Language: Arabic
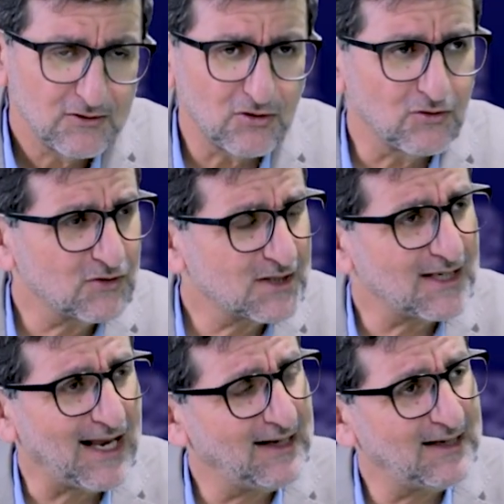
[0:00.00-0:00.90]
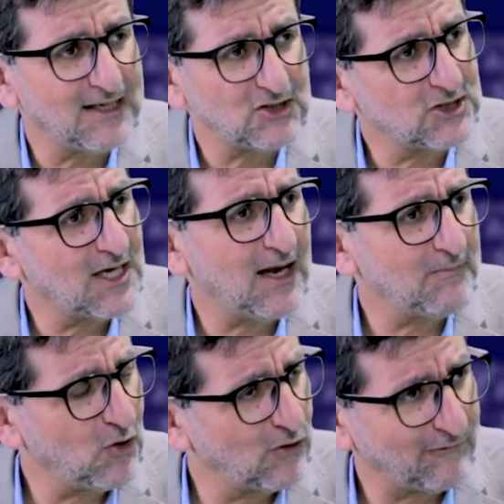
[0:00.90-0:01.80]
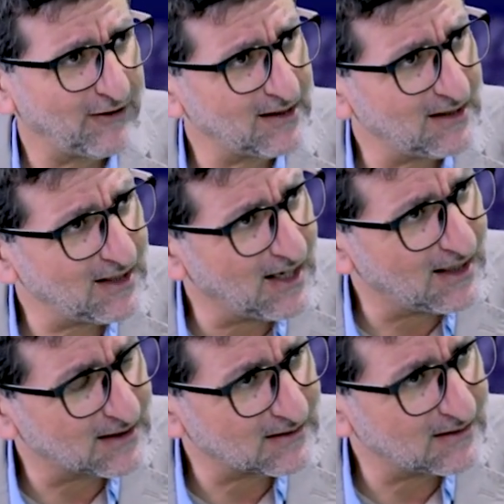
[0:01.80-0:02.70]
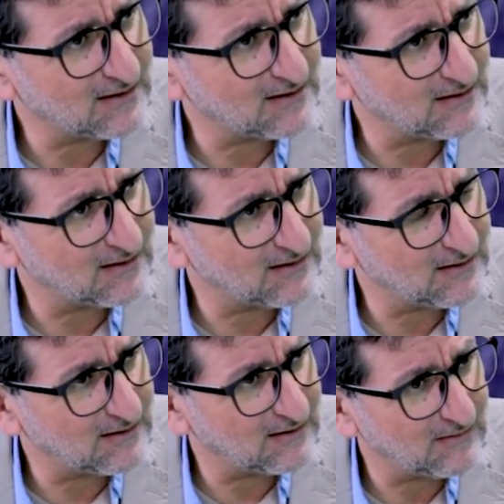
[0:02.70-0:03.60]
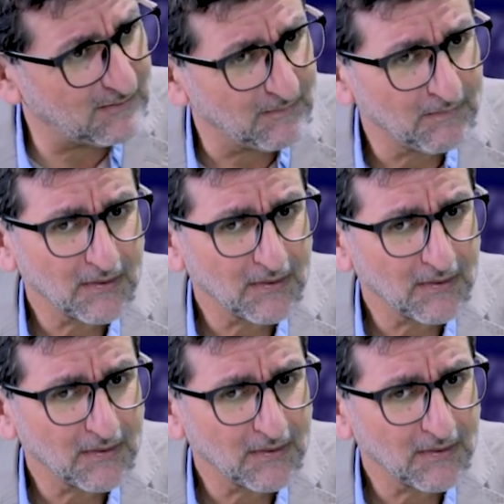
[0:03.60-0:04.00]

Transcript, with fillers: تنص أن الشعب حر في اختيار آه،